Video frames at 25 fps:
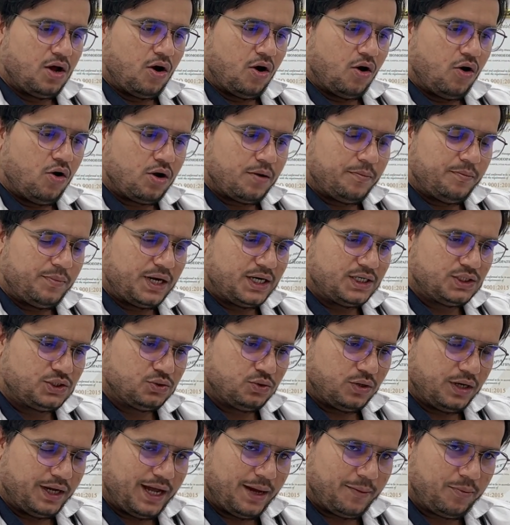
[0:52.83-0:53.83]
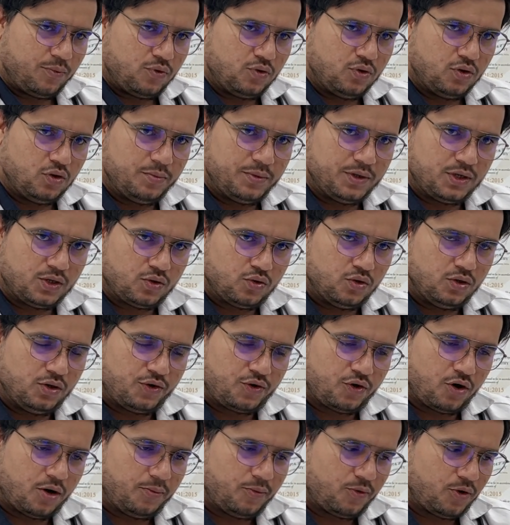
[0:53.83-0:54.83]
और ब्लड जो है आपको बिल्कुल
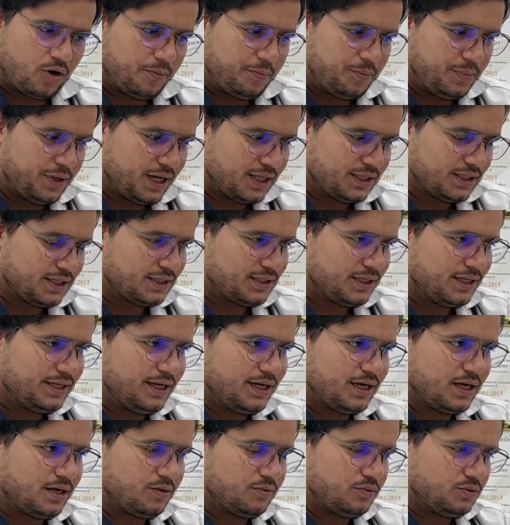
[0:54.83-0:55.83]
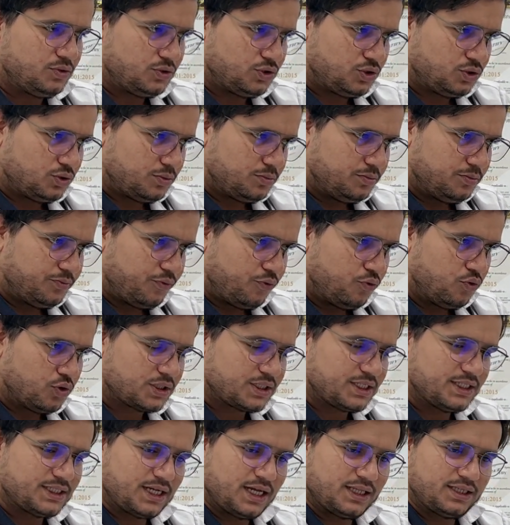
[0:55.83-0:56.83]
ड्रॉप ड्रॉप में आता था या फोर्स
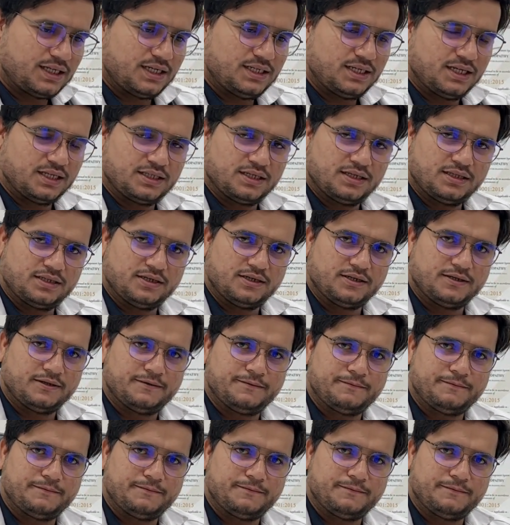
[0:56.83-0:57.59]
के साथ आ जाता था